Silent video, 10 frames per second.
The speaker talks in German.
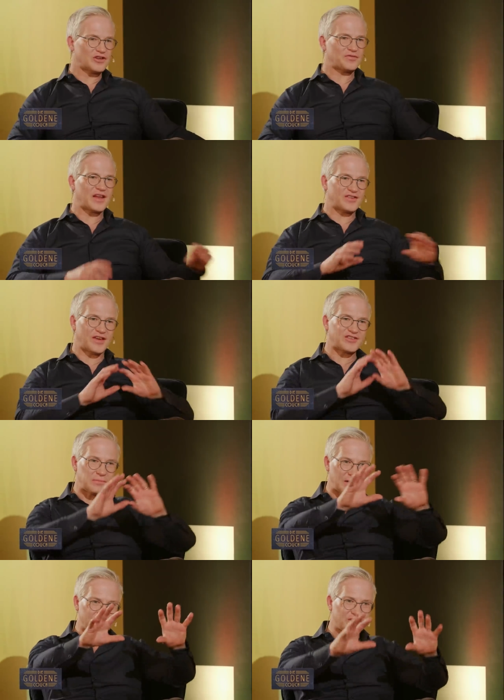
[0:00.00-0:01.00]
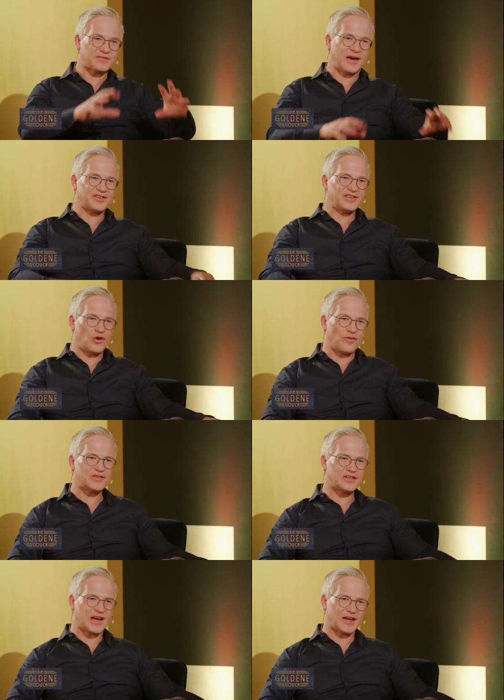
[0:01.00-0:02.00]
Das war das erste Mal, dass das quasi in die
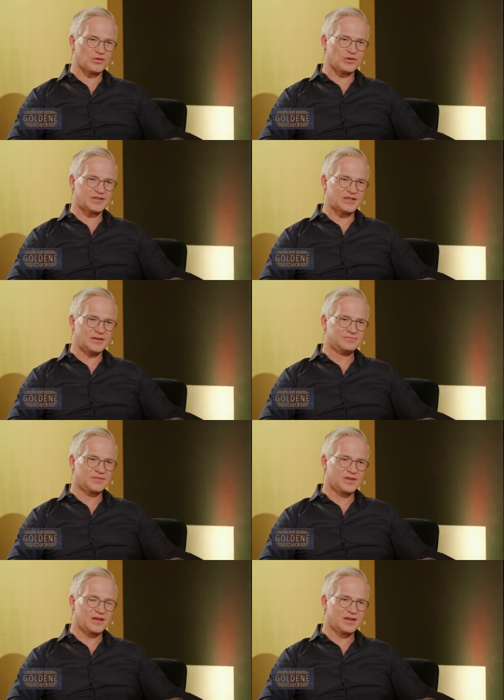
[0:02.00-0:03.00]
Öffentlichkeit rückte. Da war